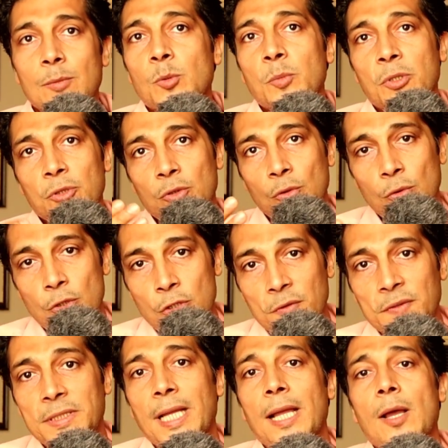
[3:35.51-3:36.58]
ممكن تكون
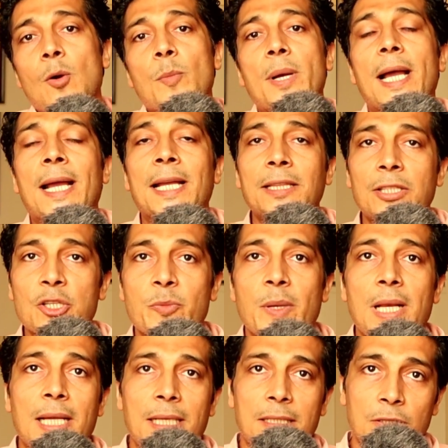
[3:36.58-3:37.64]
شفتها وما اخدتش
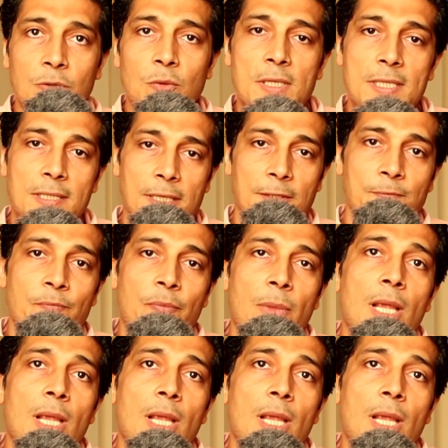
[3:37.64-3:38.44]
بالك ان دي كوليستريديا